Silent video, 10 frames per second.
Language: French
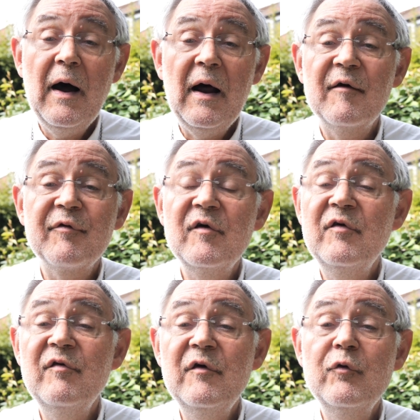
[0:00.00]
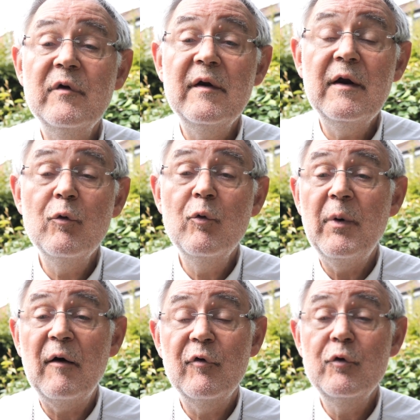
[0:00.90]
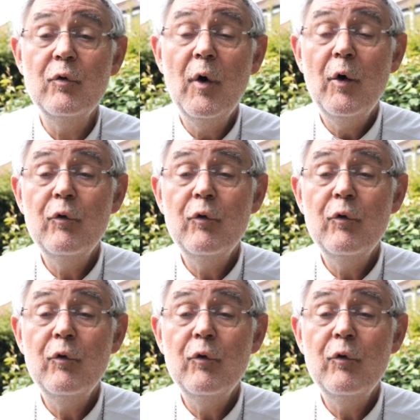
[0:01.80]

la frénésie d'une année où parfois nous,